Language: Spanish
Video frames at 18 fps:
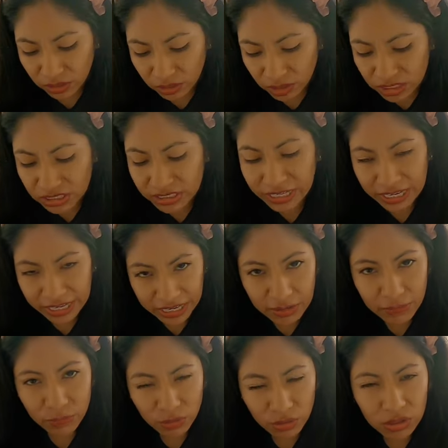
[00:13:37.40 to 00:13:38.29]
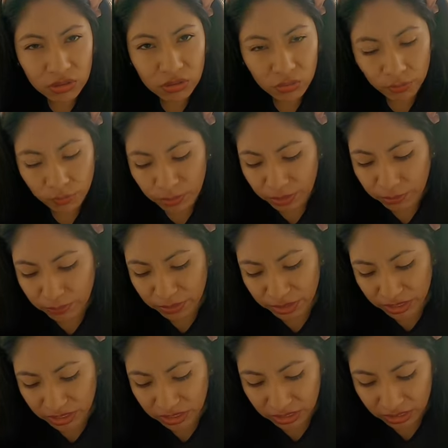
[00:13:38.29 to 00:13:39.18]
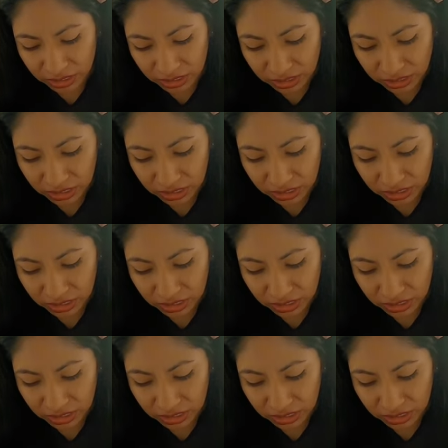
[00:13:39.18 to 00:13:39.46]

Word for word: Creo que se le llama una Trumper Pink.